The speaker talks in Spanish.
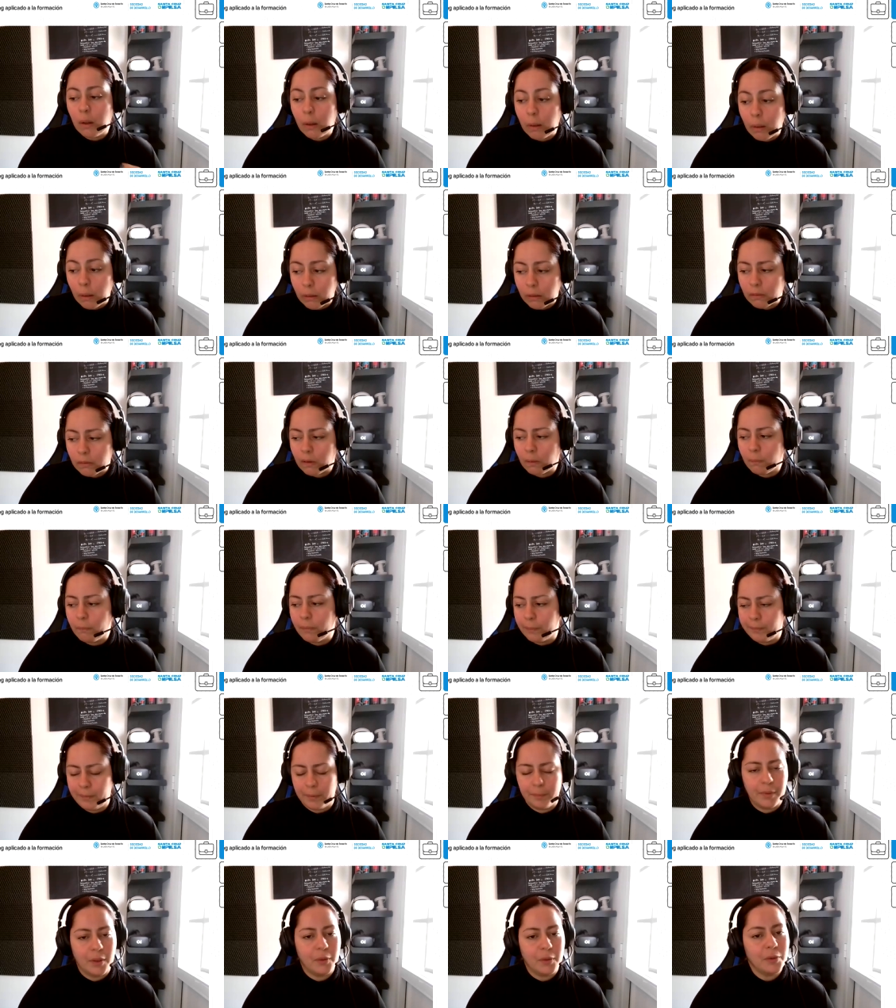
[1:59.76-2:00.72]
o, como
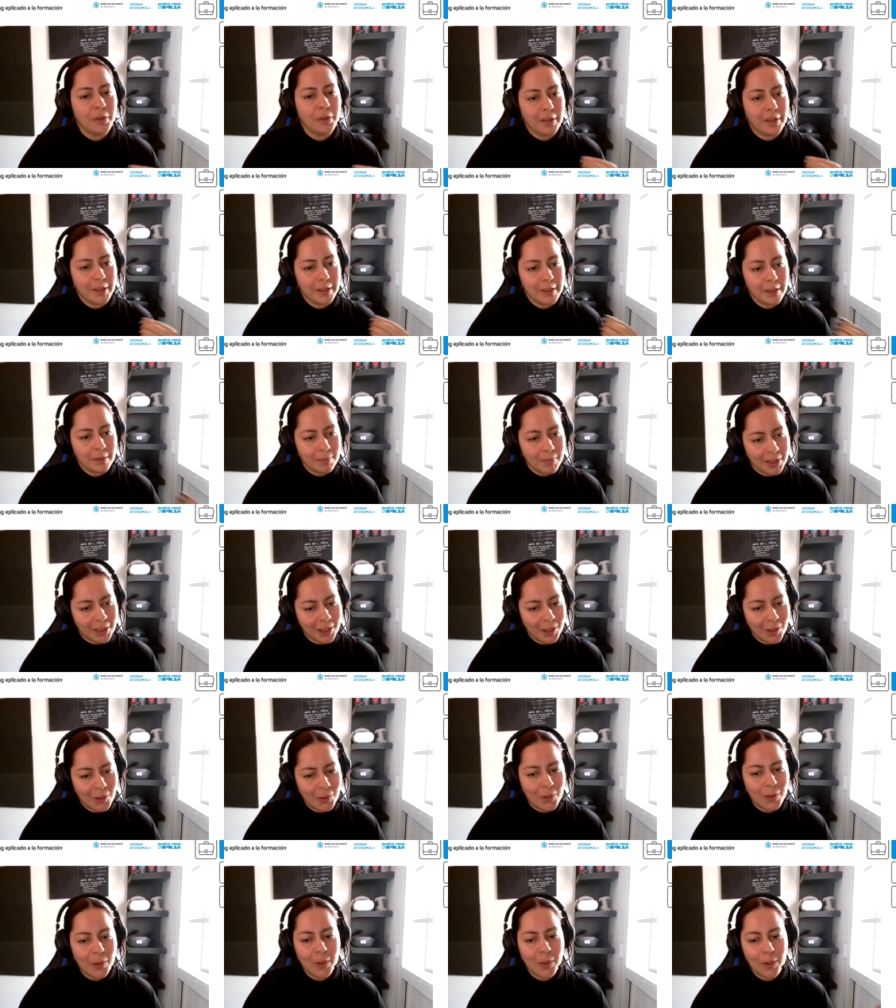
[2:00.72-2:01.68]
a mí me gusta
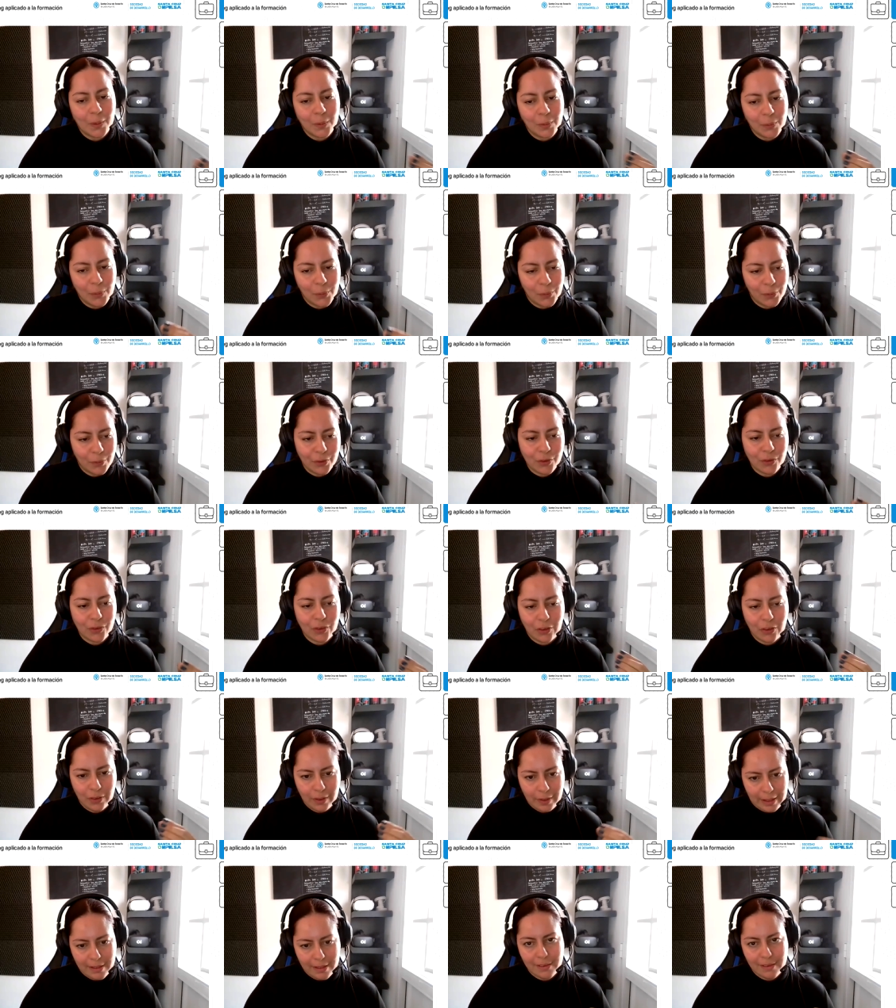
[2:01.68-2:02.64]
llamarlo,
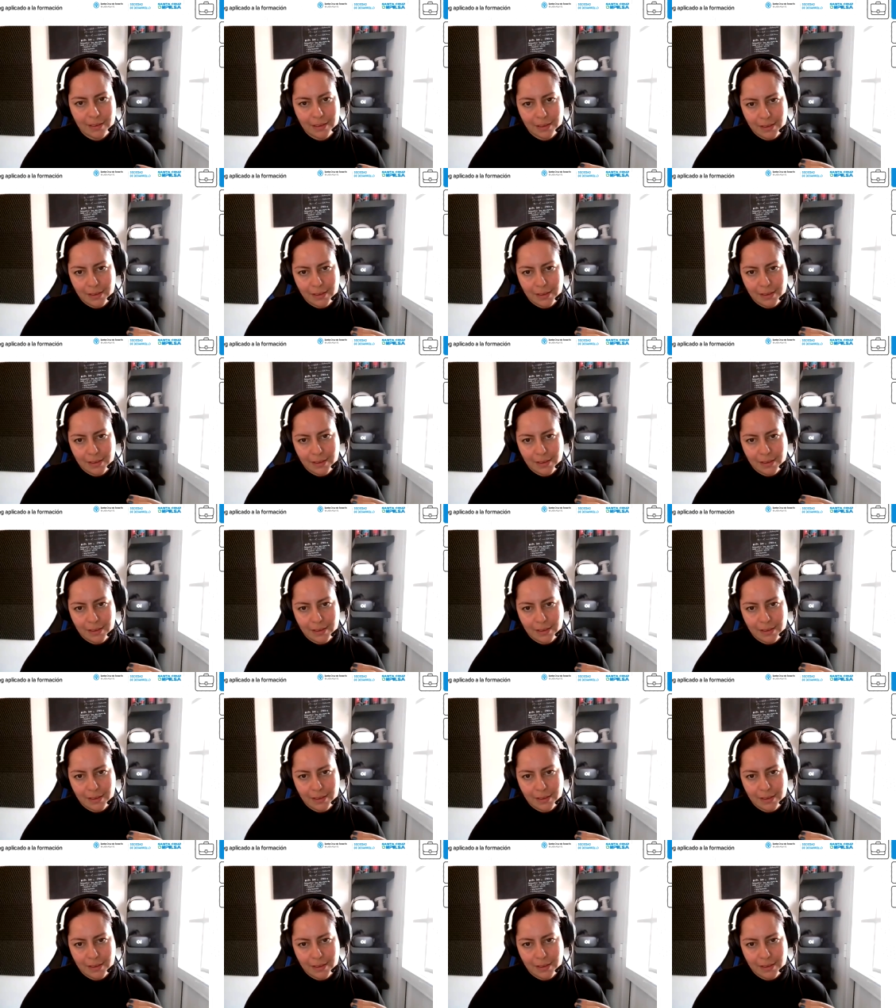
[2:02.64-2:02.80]
uso del